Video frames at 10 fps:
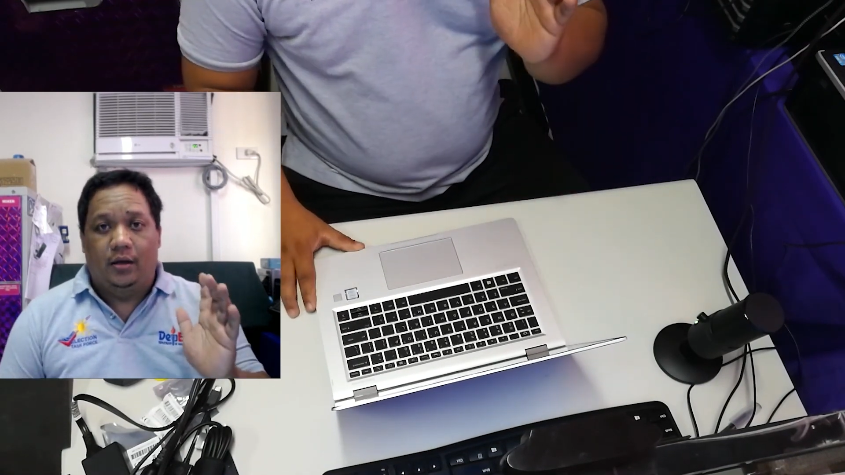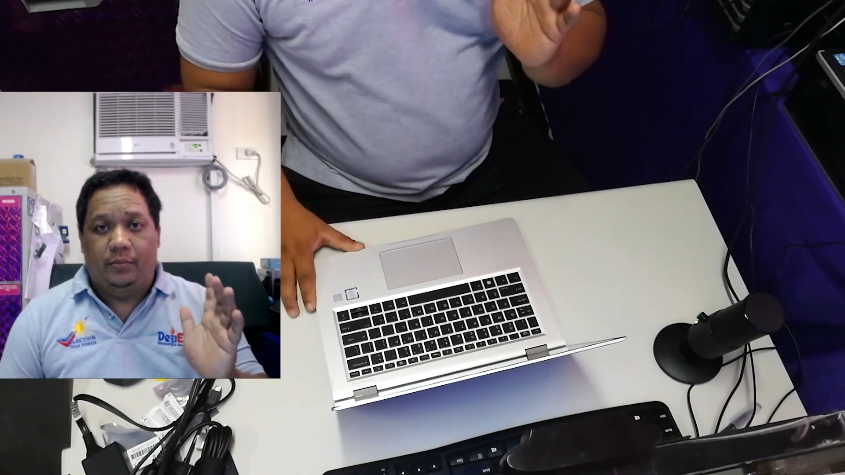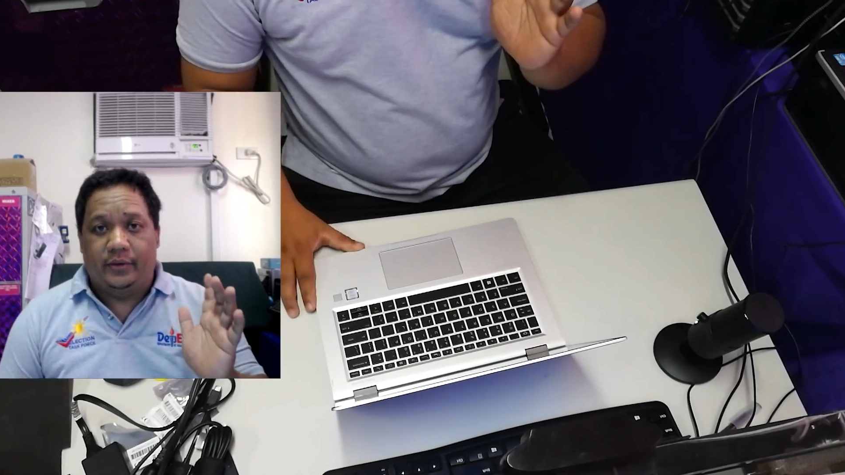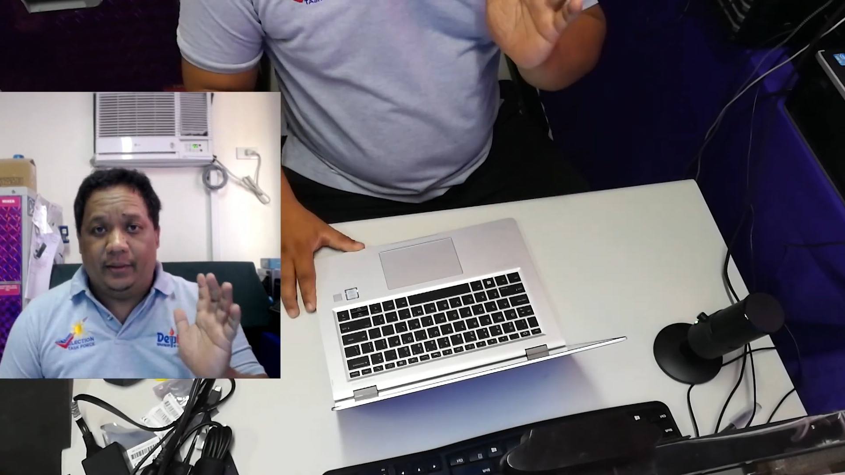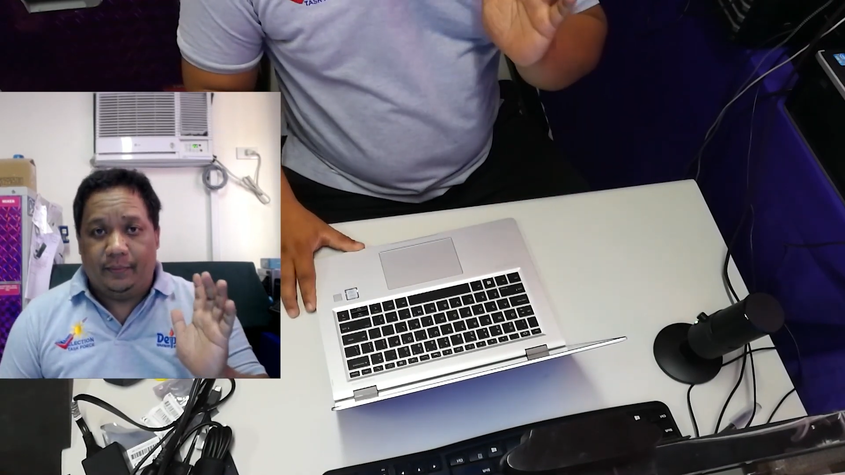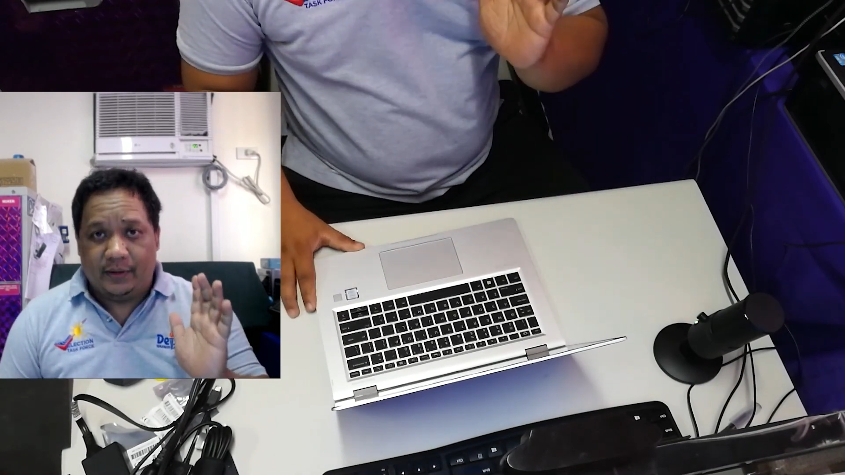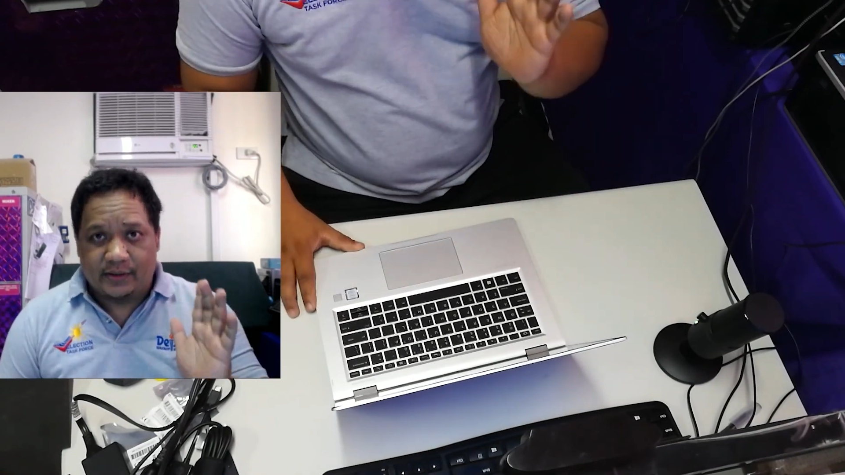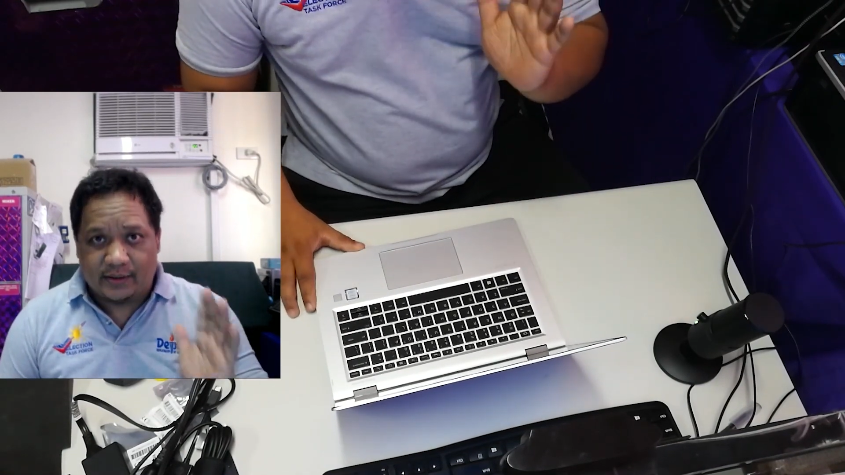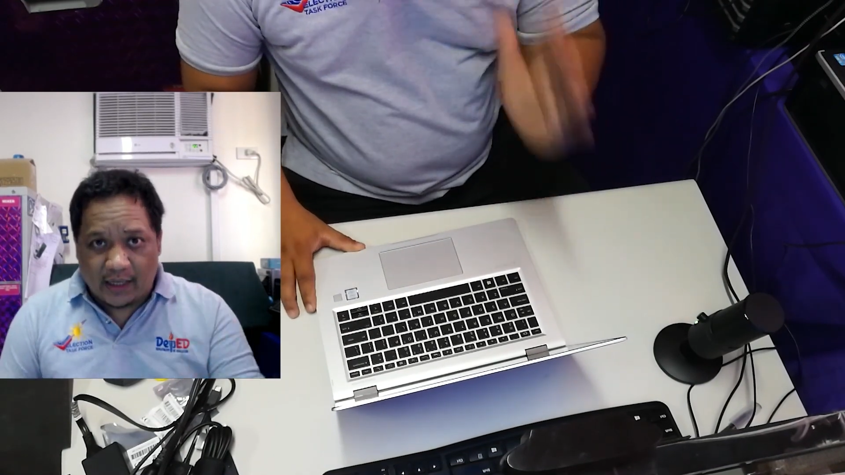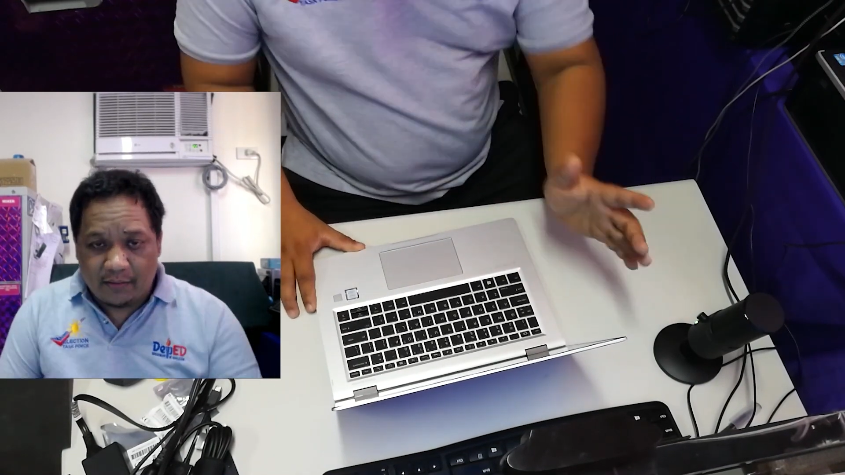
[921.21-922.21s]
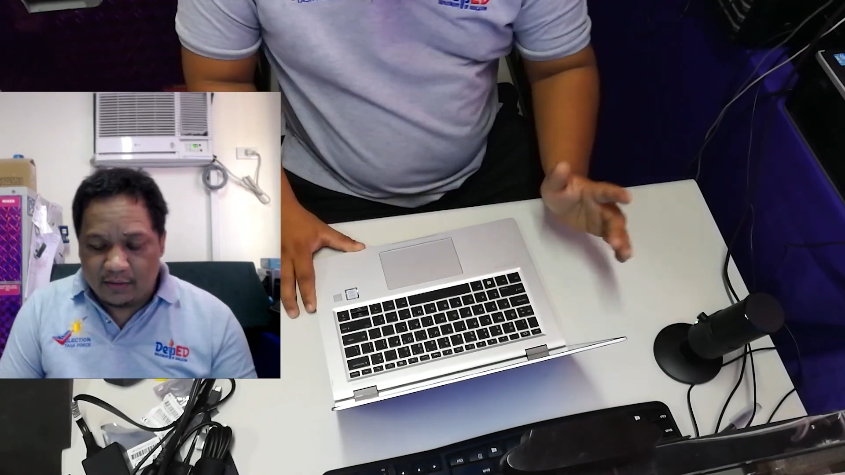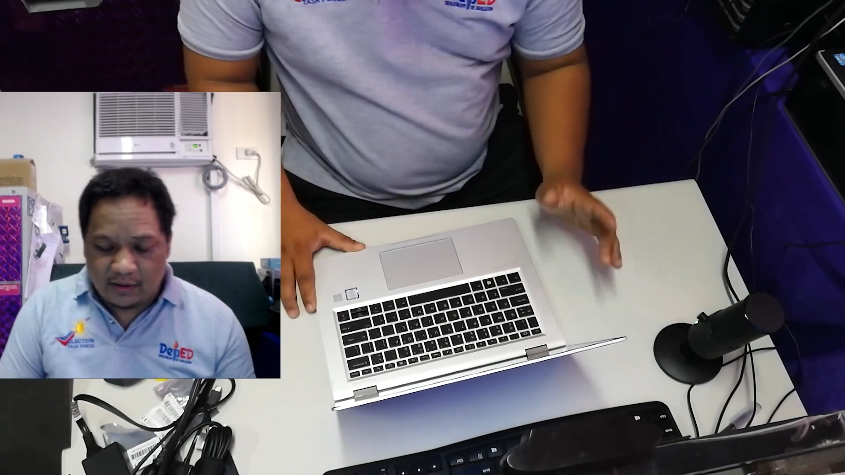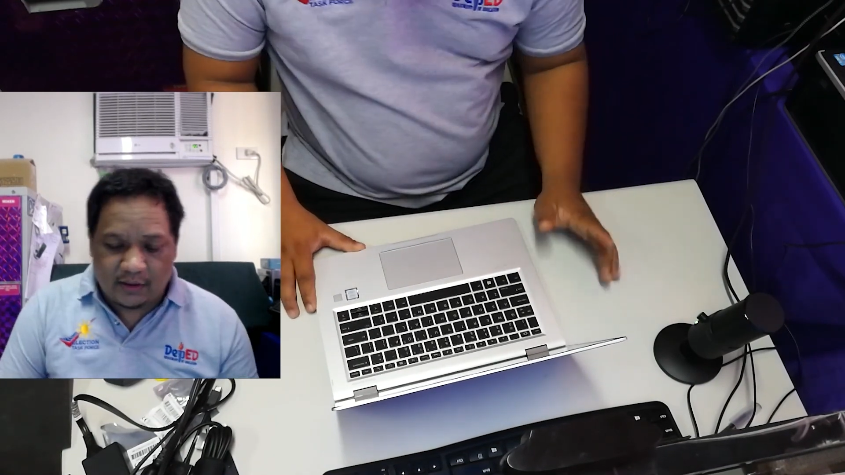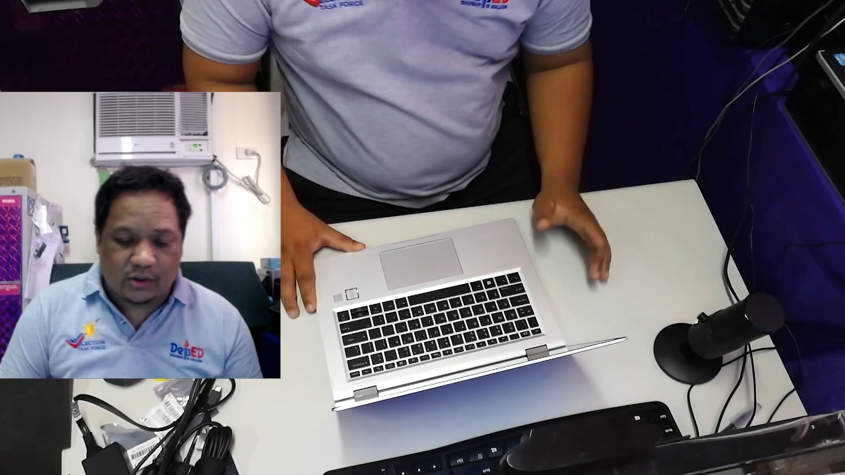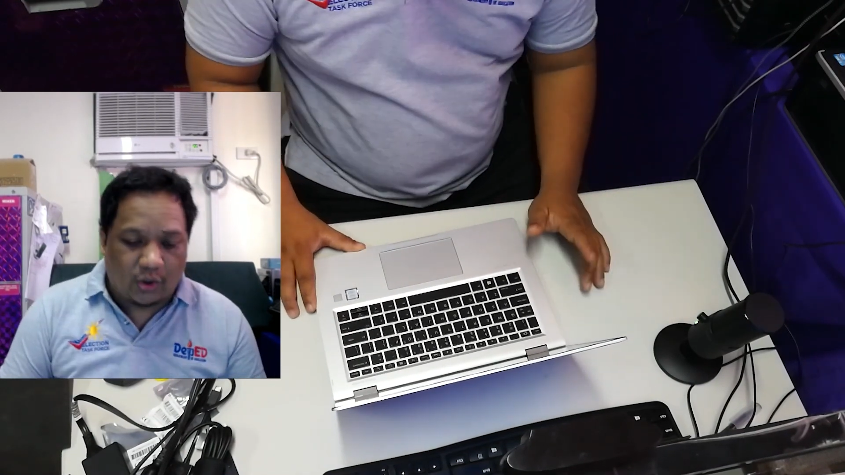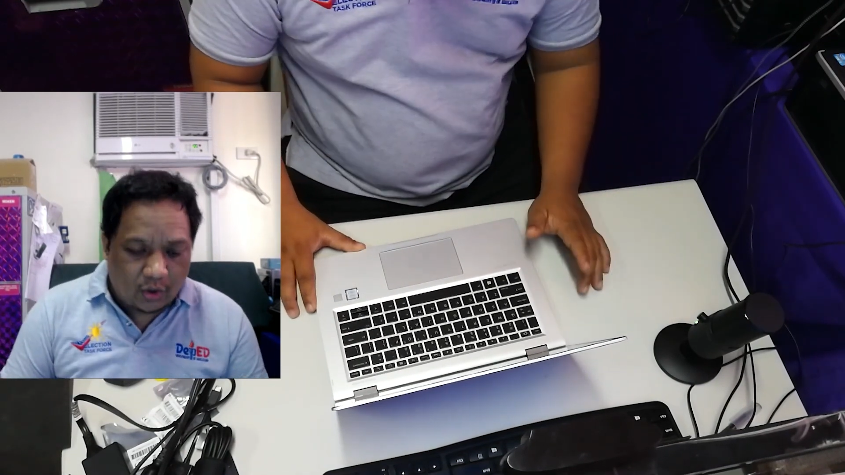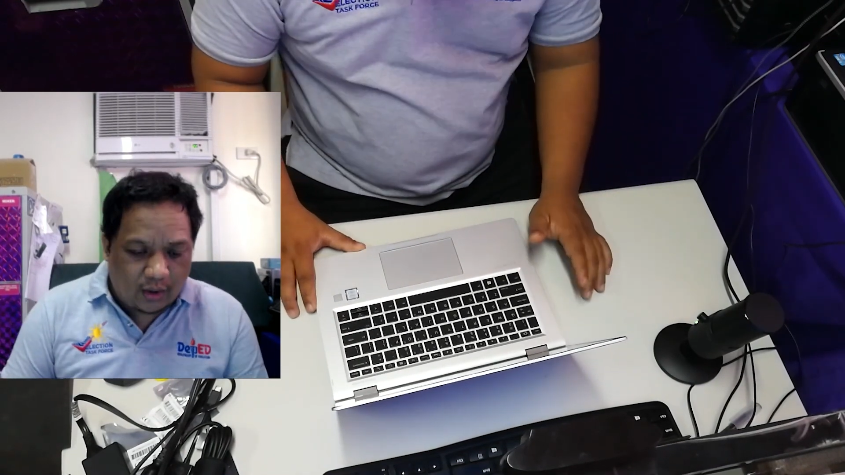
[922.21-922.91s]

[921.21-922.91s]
For the first time, ito